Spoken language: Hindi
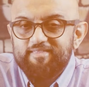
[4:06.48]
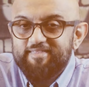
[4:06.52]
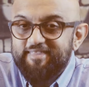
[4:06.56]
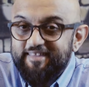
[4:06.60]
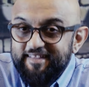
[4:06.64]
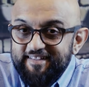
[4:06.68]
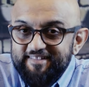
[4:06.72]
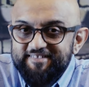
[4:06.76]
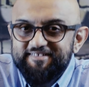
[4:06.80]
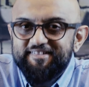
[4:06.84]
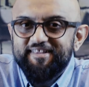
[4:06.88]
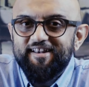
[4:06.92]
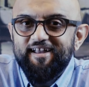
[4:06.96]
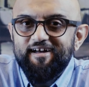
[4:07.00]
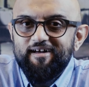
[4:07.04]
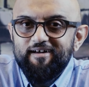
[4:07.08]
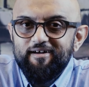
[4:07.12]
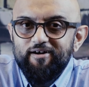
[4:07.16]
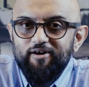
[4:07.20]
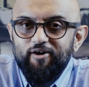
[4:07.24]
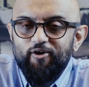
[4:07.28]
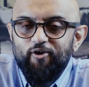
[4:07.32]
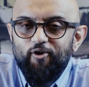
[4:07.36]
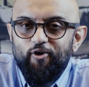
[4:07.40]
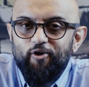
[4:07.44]
तीसरा
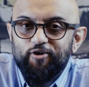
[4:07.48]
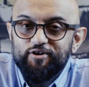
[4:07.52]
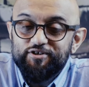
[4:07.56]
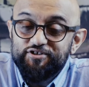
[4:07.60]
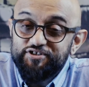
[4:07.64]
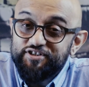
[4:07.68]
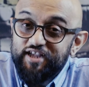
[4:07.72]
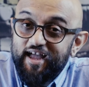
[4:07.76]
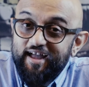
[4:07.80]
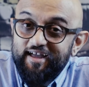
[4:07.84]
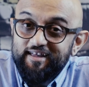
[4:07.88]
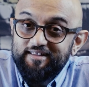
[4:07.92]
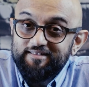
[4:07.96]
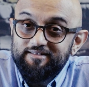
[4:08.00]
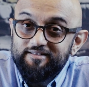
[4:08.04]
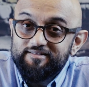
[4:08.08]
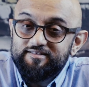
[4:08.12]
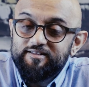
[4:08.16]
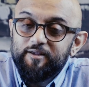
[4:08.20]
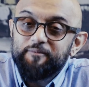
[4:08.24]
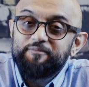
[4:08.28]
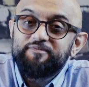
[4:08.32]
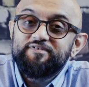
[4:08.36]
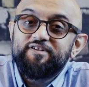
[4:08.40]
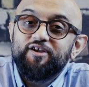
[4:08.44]
और शायद
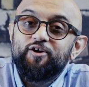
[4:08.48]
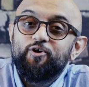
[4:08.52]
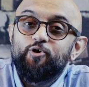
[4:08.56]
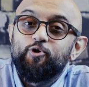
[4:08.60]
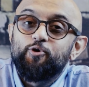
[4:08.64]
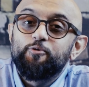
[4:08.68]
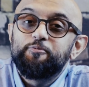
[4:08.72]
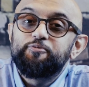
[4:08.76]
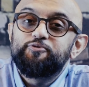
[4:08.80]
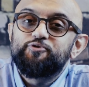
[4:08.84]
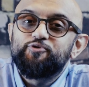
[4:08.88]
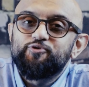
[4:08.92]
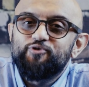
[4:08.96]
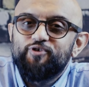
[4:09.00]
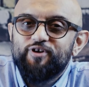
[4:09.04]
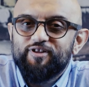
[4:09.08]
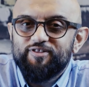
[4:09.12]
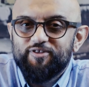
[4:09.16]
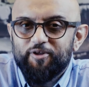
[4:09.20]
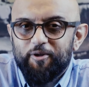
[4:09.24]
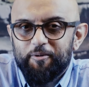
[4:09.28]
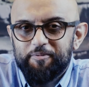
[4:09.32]
सबसे खूबसूरत